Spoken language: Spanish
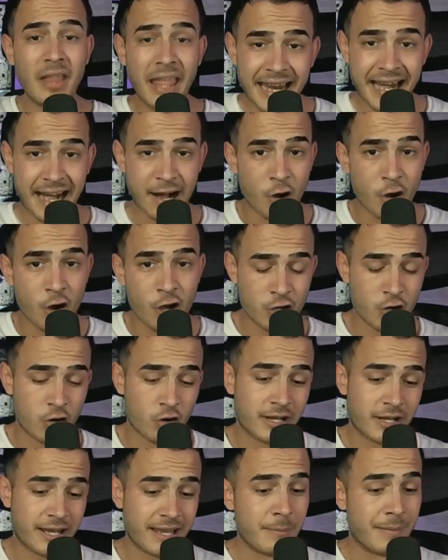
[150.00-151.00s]
era
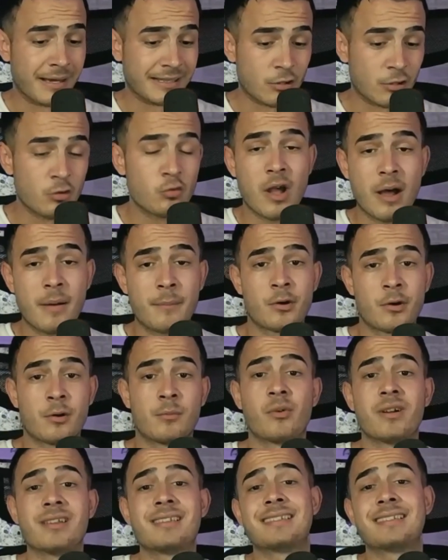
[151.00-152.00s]
lógico que Mateus Gambro,
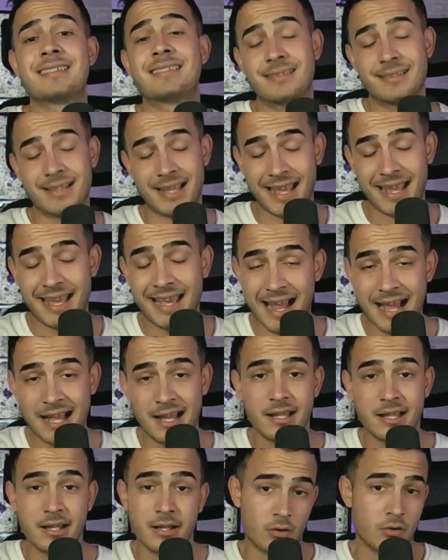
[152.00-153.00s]
pues, era
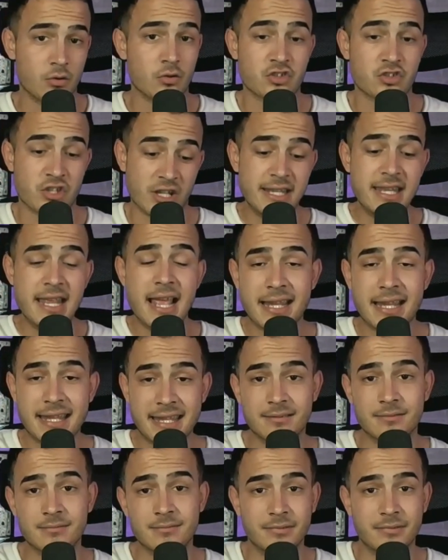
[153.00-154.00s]
o sería
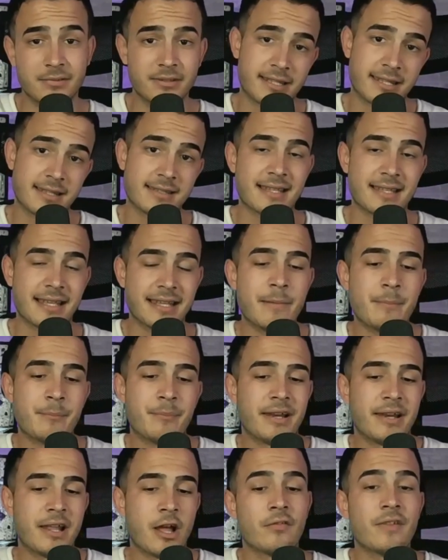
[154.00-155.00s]
quien, sería el
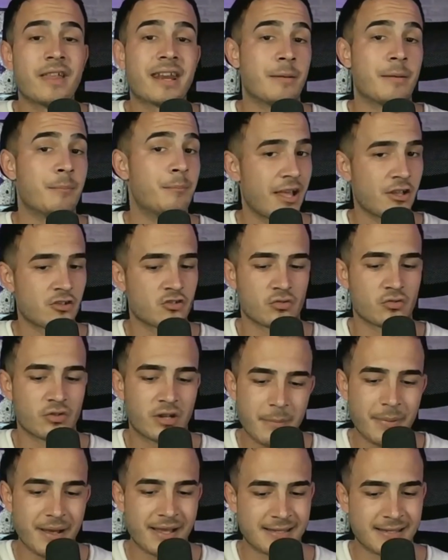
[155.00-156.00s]
peleador de reemplazo.
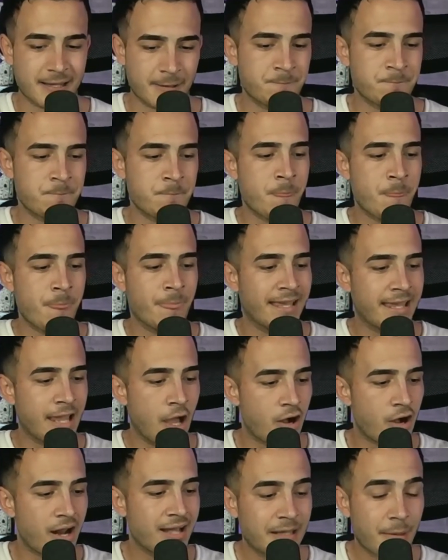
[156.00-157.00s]
¿Qué pasa? Que
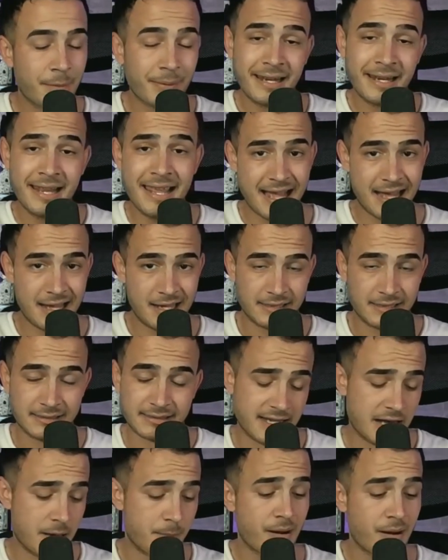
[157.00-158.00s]
ahora esta pelea
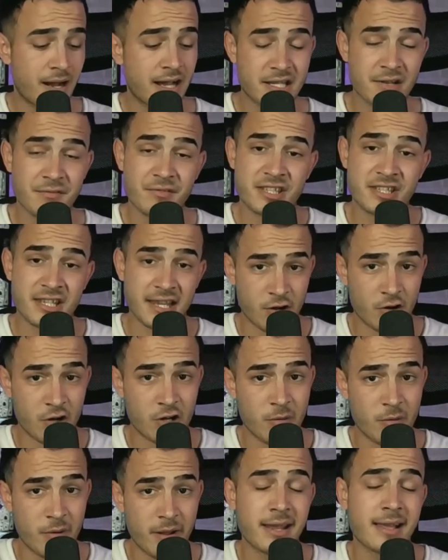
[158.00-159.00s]
entre Islam Makachev y Charles
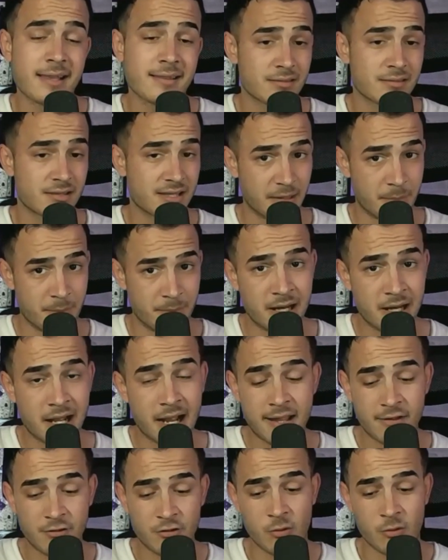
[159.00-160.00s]
Oliveira se termina
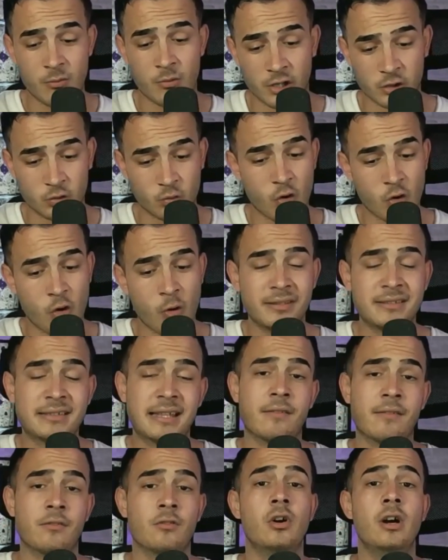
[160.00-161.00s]
cayendo como les estuve
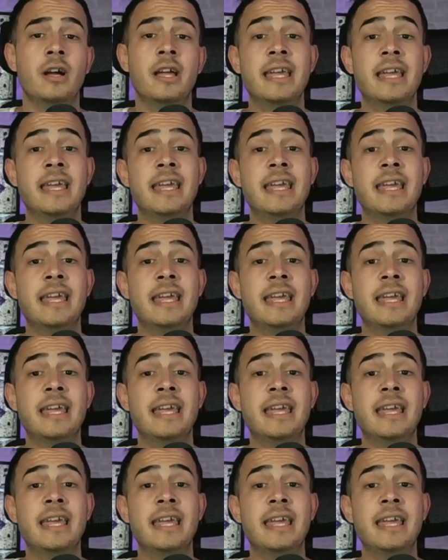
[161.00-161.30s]
comentando.